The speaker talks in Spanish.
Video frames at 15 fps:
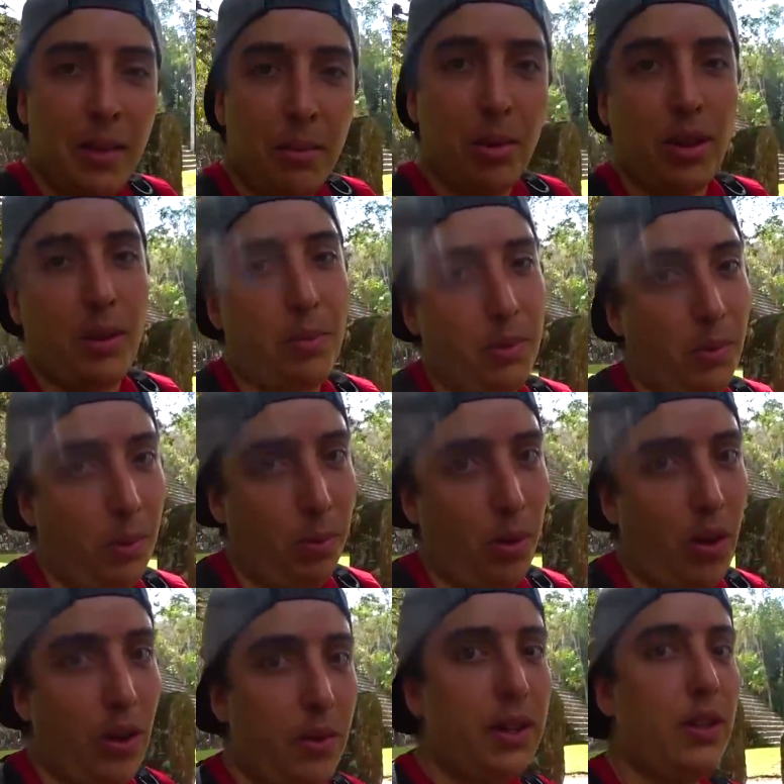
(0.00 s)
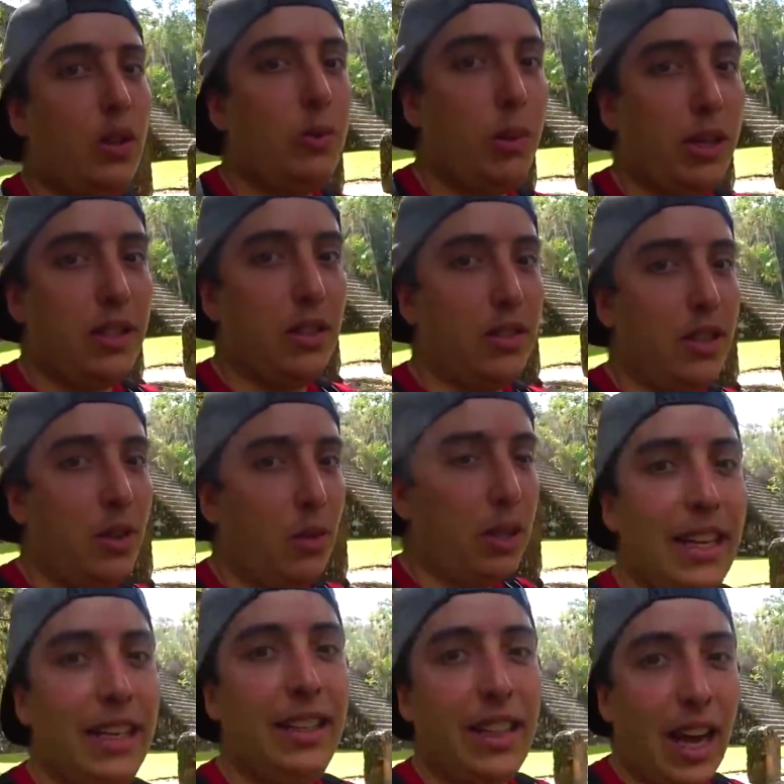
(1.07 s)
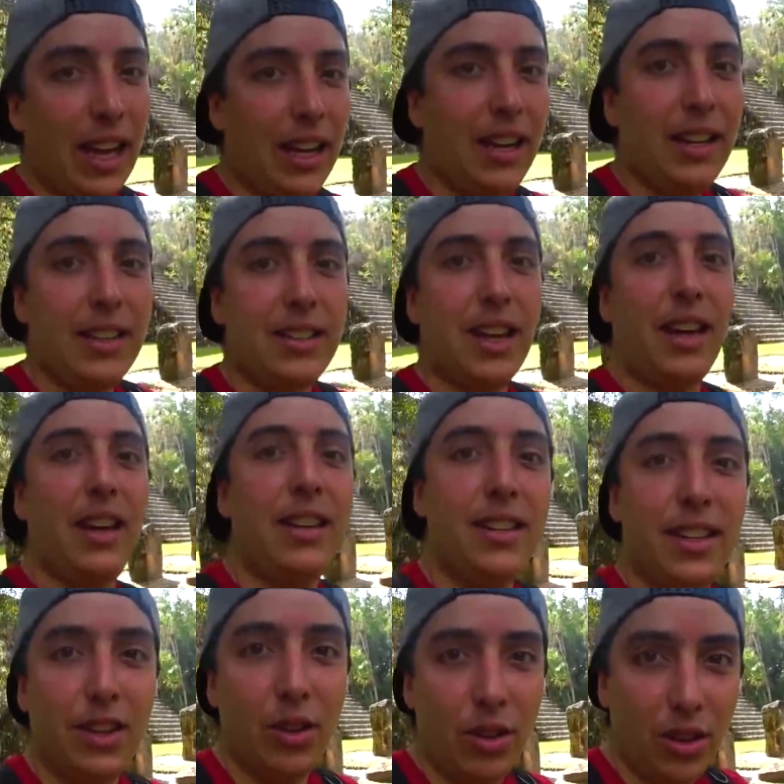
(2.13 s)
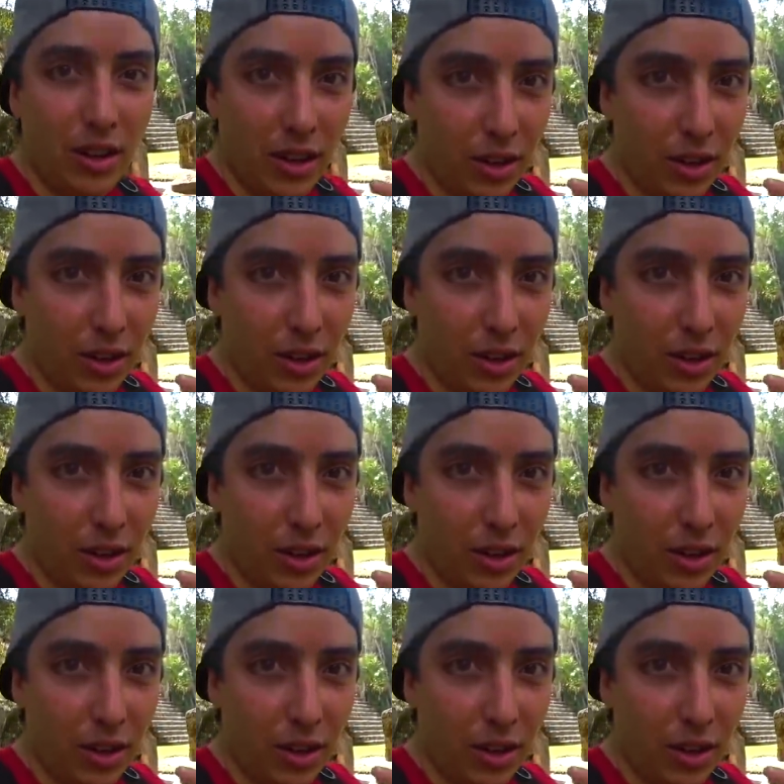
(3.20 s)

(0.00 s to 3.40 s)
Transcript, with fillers: Porque pues muy probablemente los parceros de Inguat y Tag están leyendo